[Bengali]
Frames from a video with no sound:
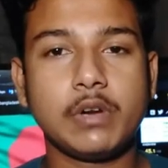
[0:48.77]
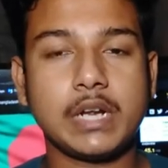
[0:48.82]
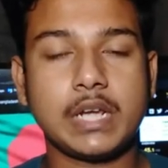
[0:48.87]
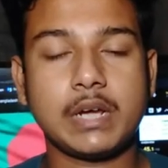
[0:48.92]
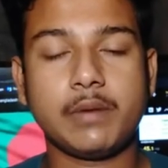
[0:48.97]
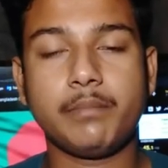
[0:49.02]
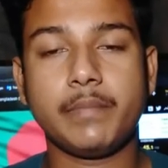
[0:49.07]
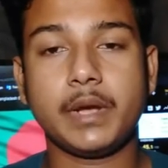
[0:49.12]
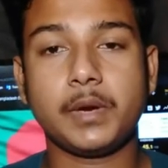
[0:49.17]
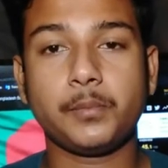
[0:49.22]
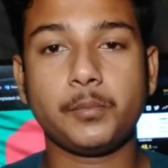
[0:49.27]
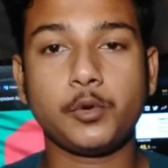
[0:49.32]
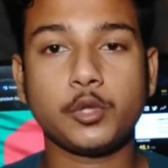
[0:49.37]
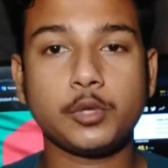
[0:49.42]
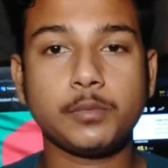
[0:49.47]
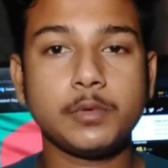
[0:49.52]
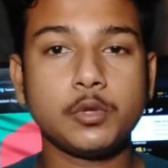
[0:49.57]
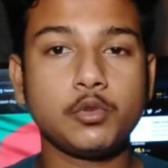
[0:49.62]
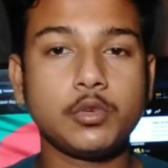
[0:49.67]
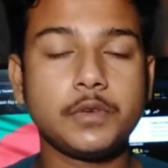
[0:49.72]
ওয়েলকাম ব্যাক
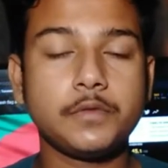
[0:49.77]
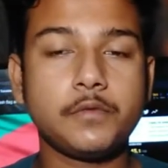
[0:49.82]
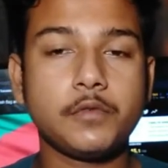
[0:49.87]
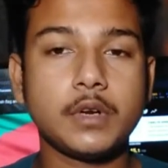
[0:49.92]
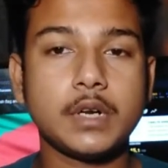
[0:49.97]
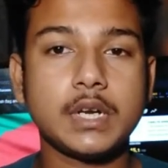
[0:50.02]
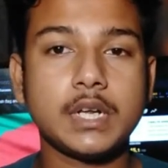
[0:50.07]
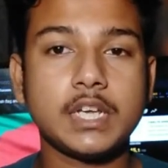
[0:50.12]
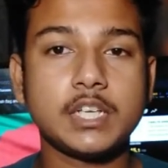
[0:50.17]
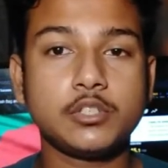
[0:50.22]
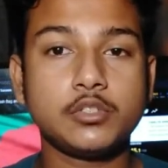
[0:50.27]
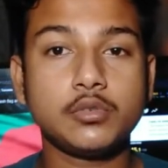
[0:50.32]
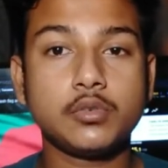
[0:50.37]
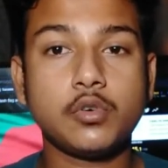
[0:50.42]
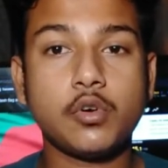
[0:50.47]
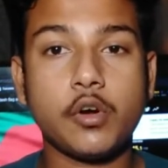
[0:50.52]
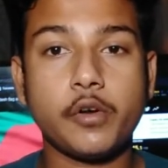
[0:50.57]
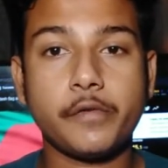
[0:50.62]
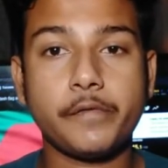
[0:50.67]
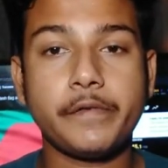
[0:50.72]
প্রথমে দুইটি ফোনের কিছু
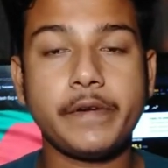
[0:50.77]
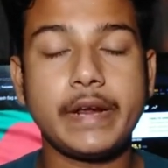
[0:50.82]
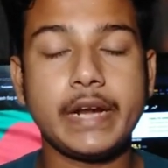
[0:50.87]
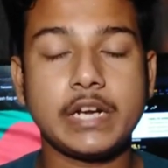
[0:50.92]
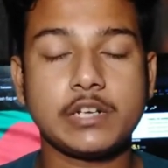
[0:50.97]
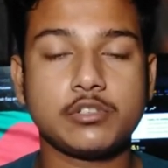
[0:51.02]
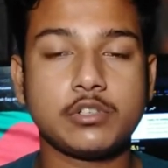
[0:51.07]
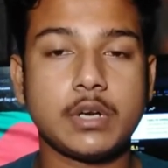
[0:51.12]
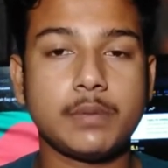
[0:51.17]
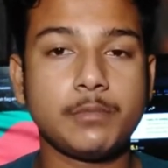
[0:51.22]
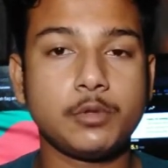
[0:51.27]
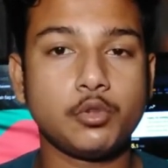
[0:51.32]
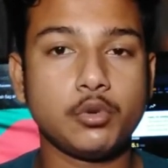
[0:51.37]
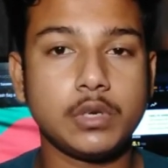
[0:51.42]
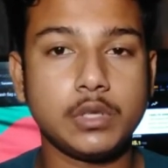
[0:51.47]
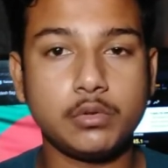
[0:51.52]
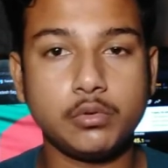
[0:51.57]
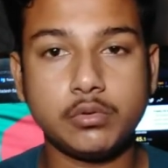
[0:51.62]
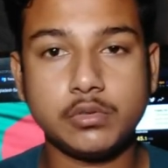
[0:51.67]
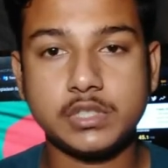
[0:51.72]
কনফিগারেশন আমি
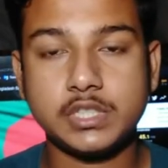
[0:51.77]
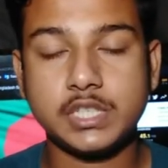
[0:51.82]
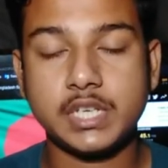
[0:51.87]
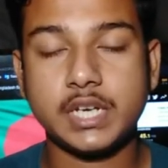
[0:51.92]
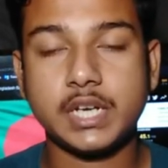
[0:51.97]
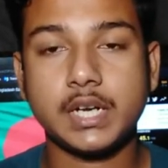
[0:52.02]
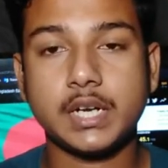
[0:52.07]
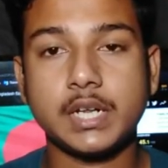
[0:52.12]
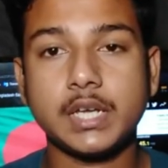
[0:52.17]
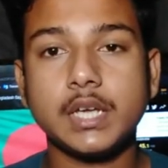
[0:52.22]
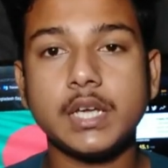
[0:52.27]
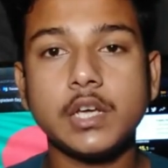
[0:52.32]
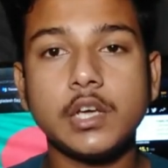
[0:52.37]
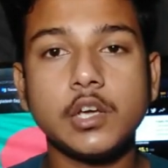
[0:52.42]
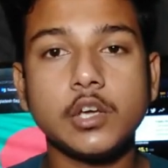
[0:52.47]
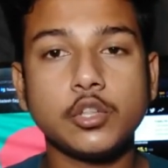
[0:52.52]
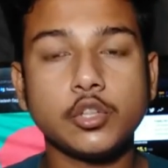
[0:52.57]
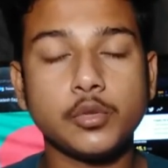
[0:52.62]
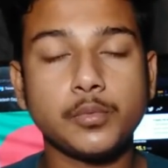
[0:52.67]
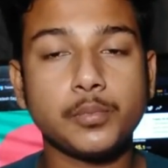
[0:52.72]
তুলে ধরছি এখানে
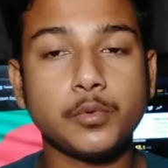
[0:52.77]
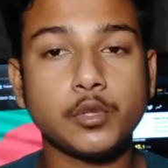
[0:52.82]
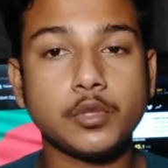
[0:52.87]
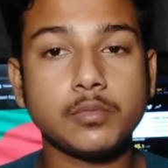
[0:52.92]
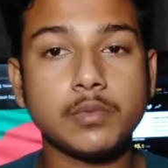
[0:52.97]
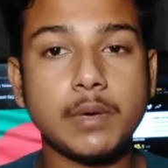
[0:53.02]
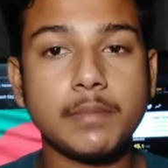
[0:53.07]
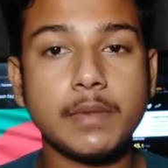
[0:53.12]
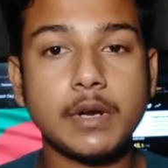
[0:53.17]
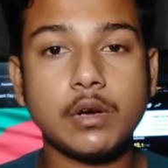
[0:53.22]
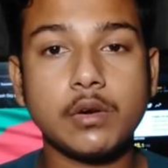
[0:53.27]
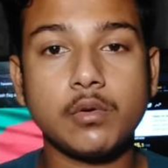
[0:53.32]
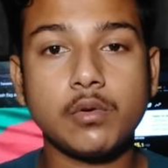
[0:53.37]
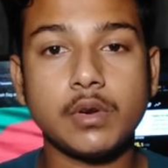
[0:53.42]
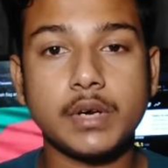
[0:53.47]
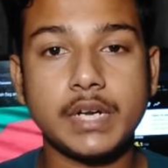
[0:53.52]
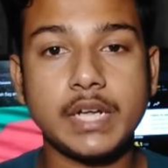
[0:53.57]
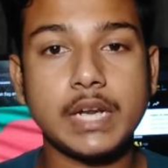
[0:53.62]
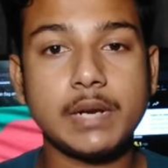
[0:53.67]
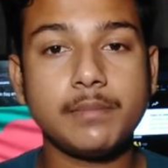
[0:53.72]
তো প্রথমে আমরা
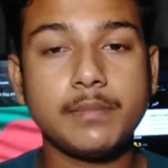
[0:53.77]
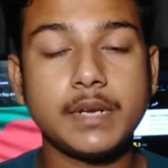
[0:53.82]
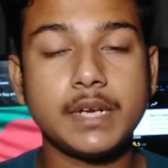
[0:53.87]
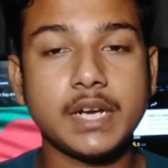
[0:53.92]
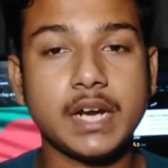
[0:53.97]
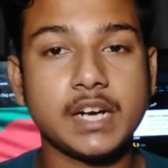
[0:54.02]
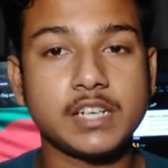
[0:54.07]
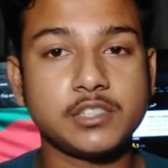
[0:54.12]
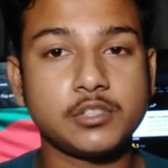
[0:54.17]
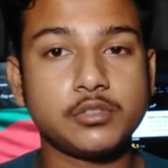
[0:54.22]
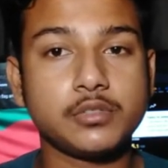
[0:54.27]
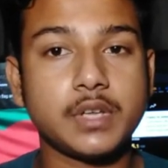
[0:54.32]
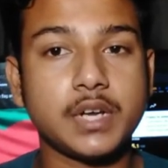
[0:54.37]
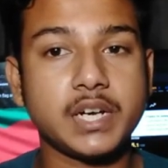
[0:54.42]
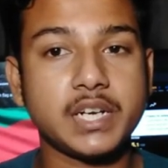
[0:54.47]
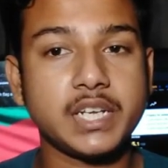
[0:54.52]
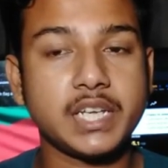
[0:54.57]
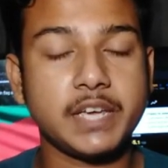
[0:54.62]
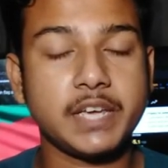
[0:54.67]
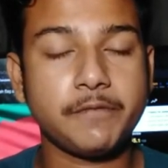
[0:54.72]
রিয়েলমি নার্জো
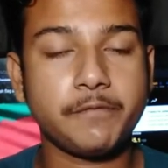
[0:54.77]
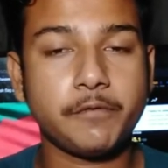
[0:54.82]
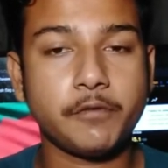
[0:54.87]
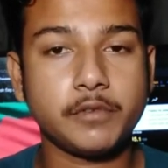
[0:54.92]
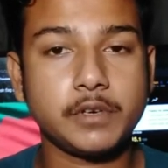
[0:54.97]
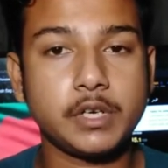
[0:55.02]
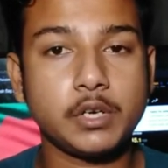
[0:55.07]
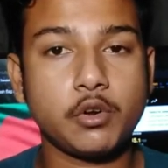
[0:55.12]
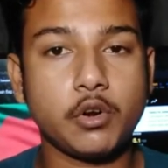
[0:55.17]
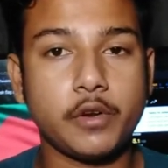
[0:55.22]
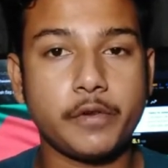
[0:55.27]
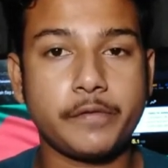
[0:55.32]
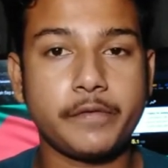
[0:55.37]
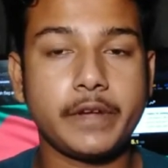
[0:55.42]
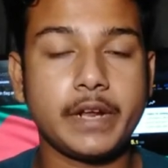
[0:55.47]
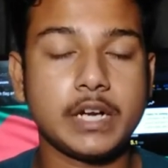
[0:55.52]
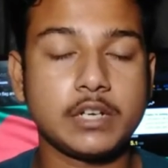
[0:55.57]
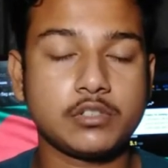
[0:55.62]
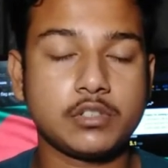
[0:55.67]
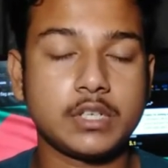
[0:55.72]
থার্টি এ ফোনটির
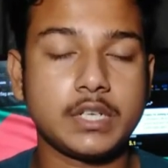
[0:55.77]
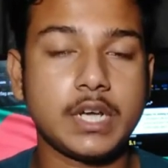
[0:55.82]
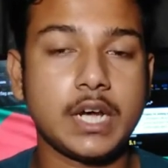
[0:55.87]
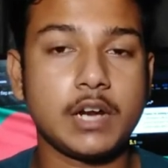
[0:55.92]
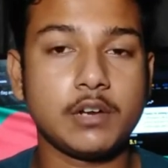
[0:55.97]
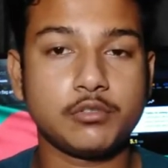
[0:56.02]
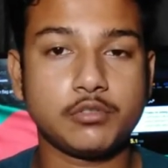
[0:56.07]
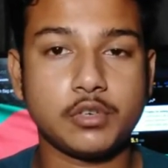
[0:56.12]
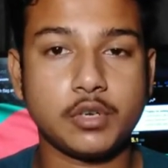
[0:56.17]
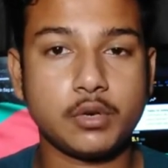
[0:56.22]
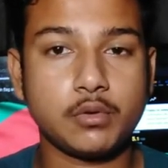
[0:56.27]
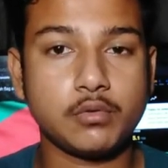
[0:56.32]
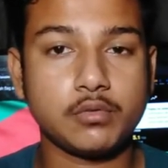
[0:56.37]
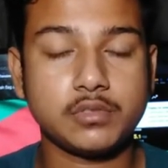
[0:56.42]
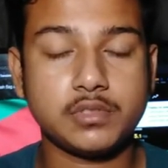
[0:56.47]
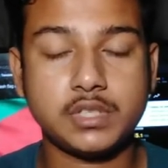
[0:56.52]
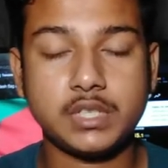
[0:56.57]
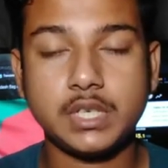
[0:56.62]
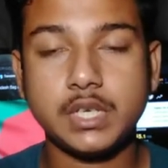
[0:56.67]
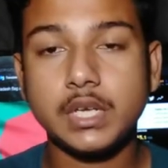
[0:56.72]
কনফিগারেশন নিয়ে আলোচনা
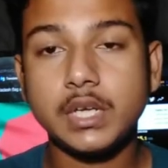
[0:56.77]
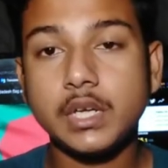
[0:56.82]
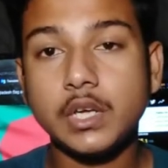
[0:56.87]
করছি